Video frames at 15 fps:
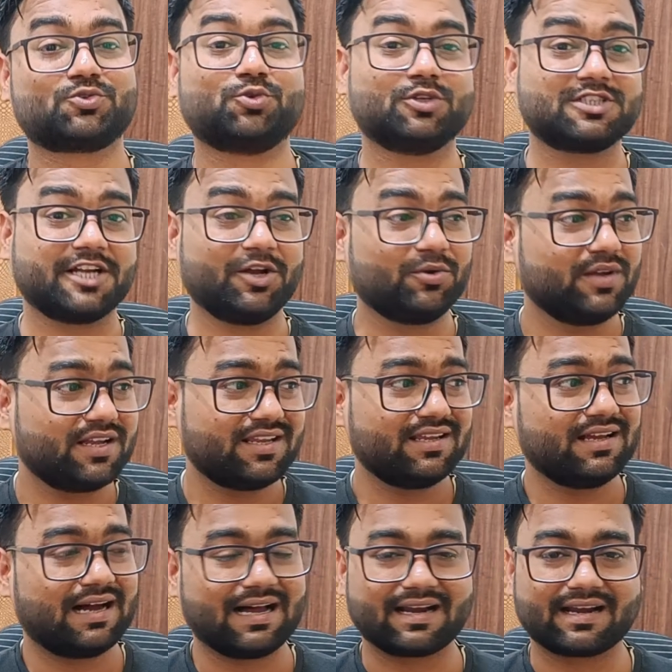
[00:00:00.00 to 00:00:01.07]
सोच रहे होंगे
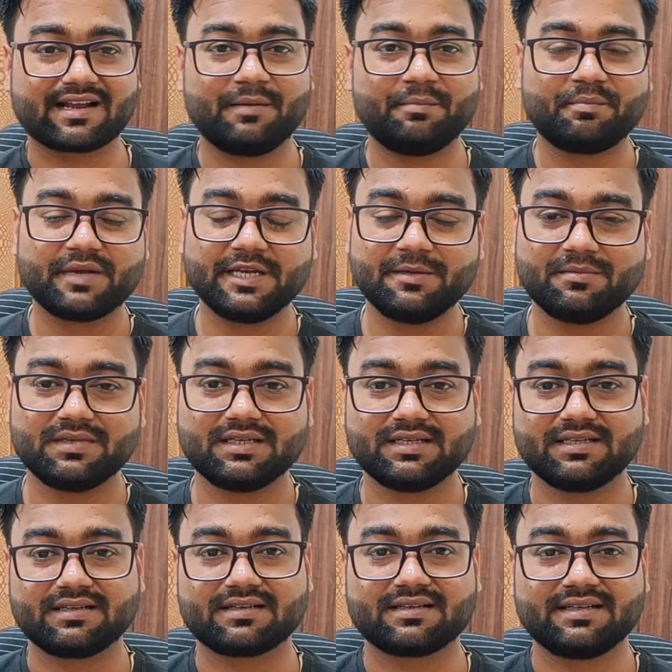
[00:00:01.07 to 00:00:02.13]
कि हर कंपनी
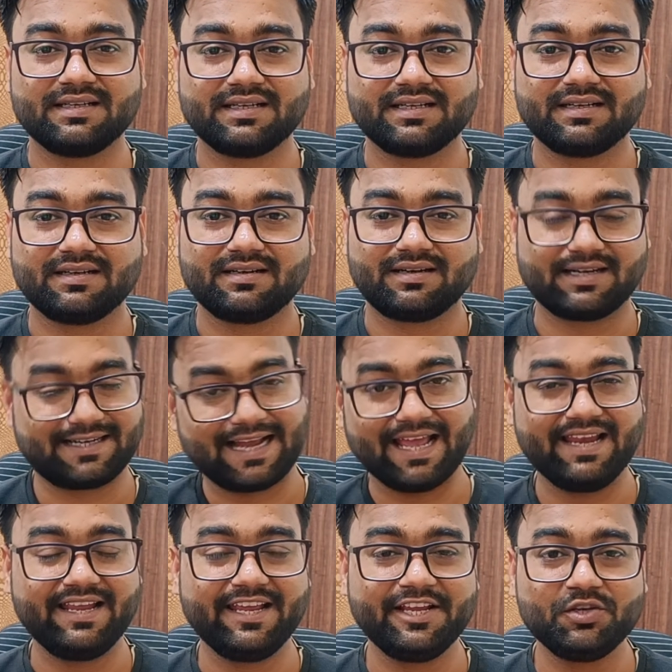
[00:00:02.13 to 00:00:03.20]
में
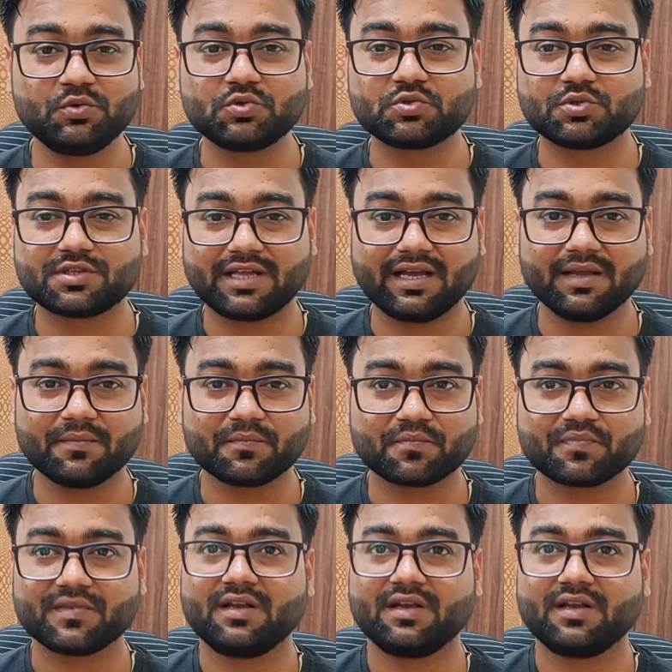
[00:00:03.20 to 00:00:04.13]
टैली ही यूज होता है